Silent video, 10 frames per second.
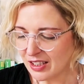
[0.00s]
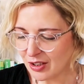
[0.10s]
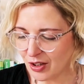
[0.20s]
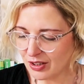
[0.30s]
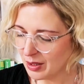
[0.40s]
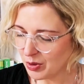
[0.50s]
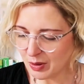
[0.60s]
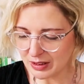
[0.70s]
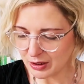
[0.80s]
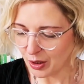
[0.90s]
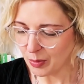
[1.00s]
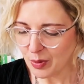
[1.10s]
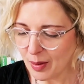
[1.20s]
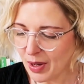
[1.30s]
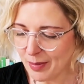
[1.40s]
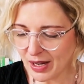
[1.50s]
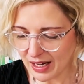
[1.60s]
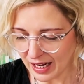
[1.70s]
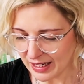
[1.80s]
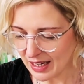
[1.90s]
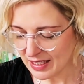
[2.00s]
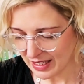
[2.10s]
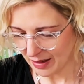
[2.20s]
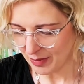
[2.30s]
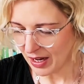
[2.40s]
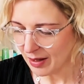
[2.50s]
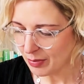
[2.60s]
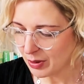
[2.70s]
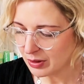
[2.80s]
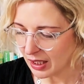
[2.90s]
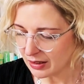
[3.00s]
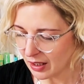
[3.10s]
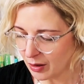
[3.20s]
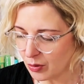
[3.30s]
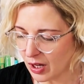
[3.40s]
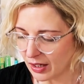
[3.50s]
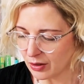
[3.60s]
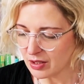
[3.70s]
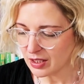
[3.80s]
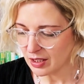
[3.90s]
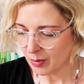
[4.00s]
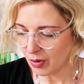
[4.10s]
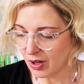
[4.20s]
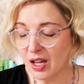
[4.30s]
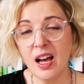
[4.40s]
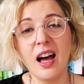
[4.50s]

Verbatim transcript: to na przykład to była mama Gaja, Ziemia, był tata Uranos, Niebo,